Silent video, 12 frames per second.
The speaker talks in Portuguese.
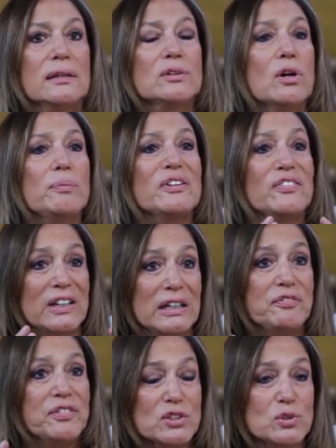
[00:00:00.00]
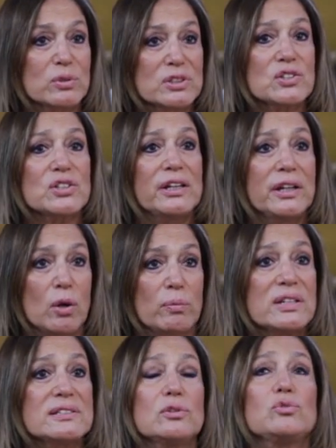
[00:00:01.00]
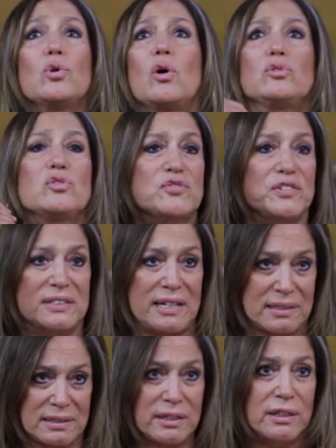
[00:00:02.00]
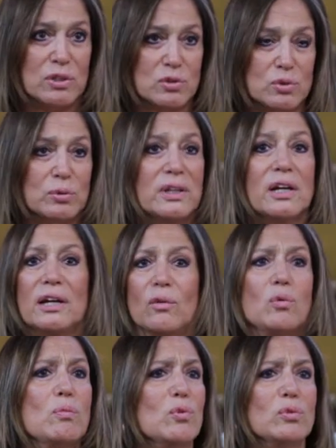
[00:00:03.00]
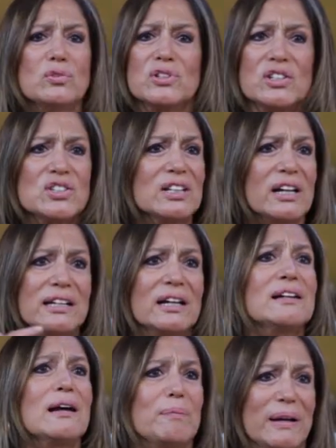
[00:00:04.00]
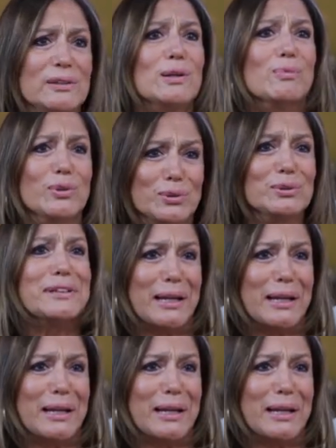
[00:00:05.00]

Então a vilã faz coisas que realmente, se todos fizessem isso, o mundo já estaria acabado há muito